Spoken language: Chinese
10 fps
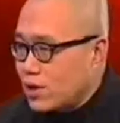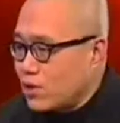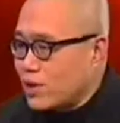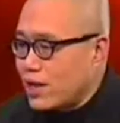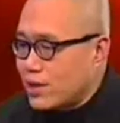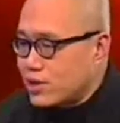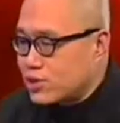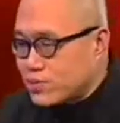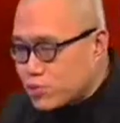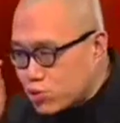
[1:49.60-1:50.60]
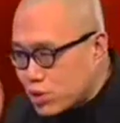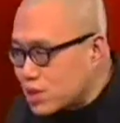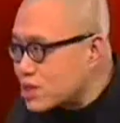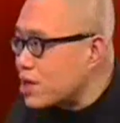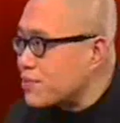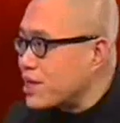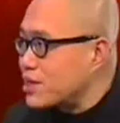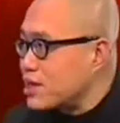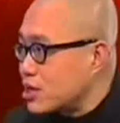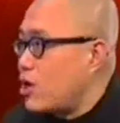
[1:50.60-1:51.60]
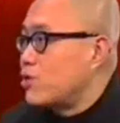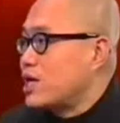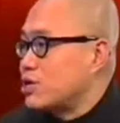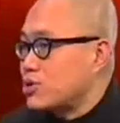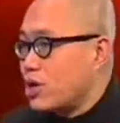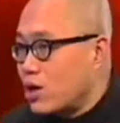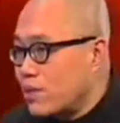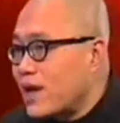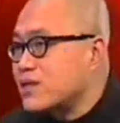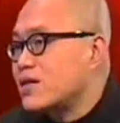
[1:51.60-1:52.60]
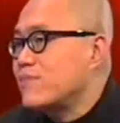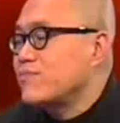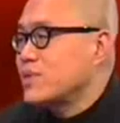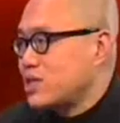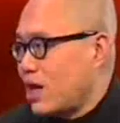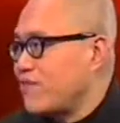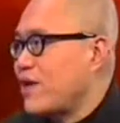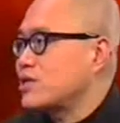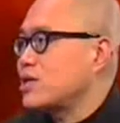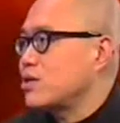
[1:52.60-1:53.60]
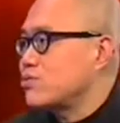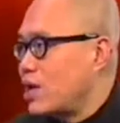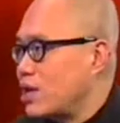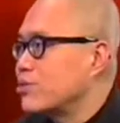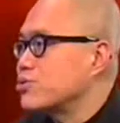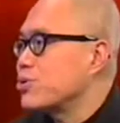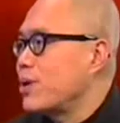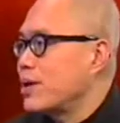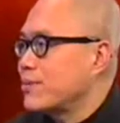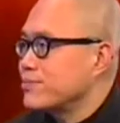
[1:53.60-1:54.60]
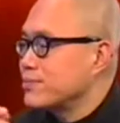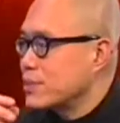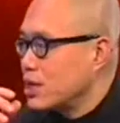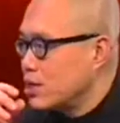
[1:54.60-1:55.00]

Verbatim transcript: 到了后来呢，你就循着这个偏见搞下去，搞了半天才发现原来弄错了。